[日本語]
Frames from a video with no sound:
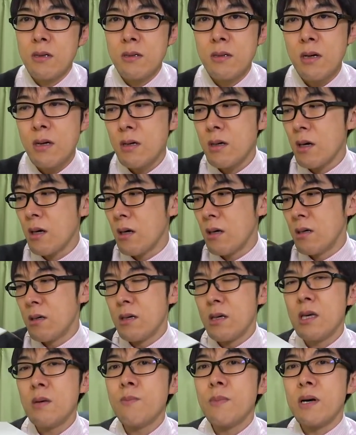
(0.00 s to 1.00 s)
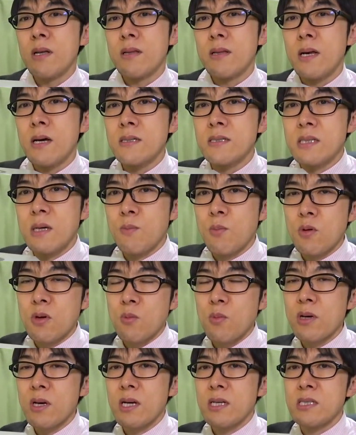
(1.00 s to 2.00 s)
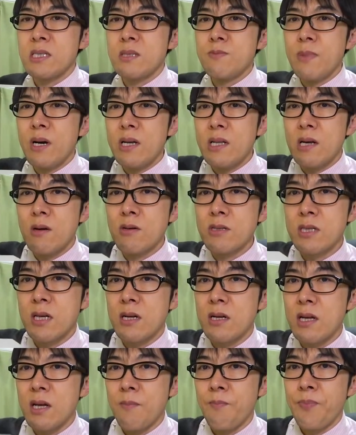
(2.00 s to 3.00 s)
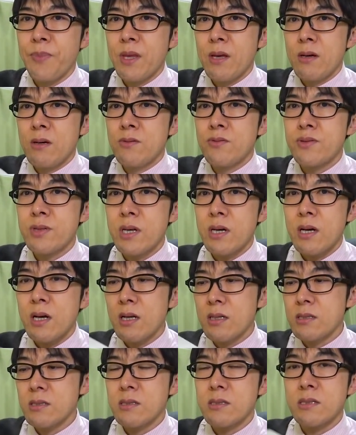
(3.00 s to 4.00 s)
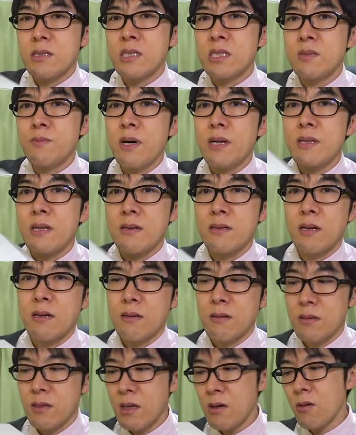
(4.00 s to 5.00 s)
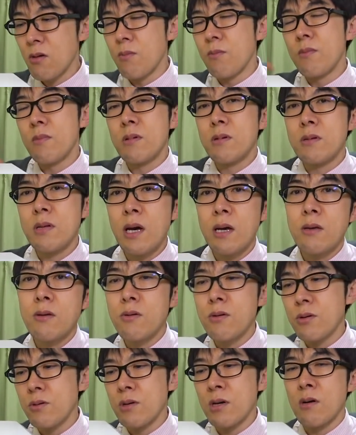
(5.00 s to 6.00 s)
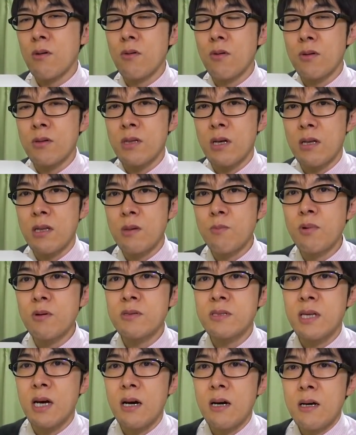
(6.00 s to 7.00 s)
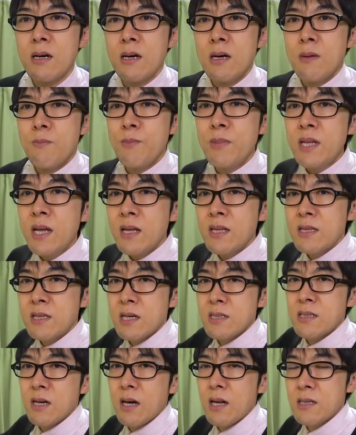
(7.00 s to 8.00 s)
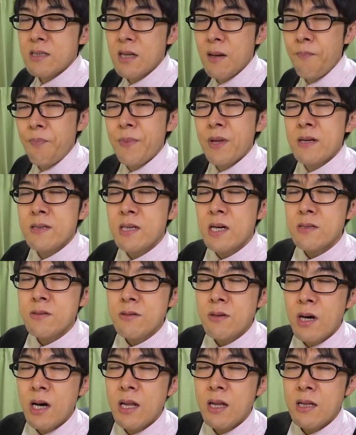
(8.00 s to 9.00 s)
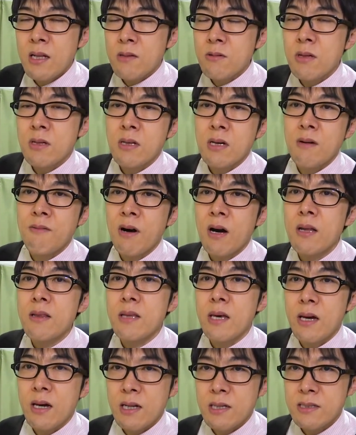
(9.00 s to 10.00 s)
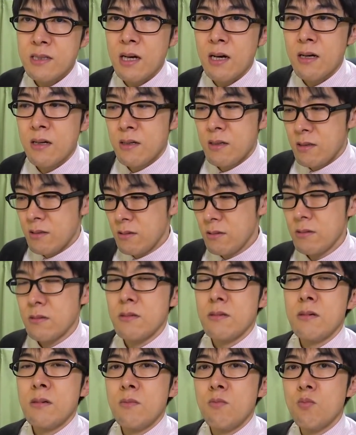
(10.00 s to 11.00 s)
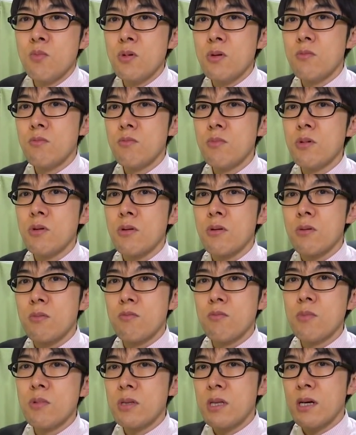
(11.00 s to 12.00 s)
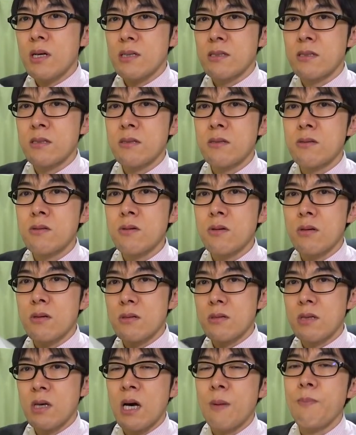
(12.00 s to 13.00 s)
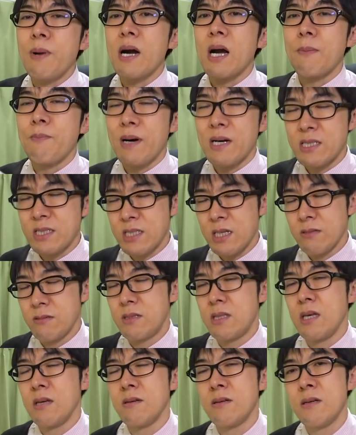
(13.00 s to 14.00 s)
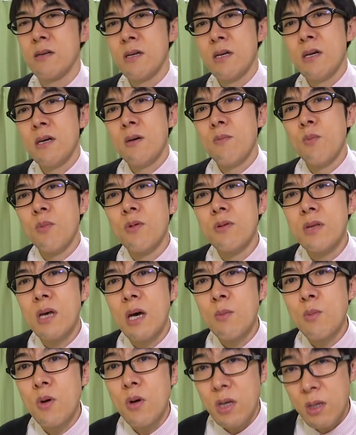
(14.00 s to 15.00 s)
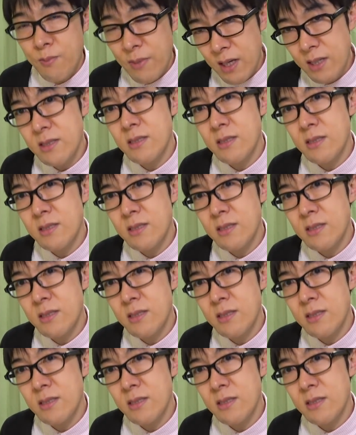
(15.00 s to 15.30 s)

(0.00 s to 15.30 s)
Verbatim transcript: なんか今出したものをもう一回しまい直したらね蓋が閉まんなくなる結構内容量が多くてで僕さ見ないで出したからさ最初の入り方どうだったか分かんないからさ、うん、もうもうもうなんかずっとカパカパしちゃうっていう問題も起きま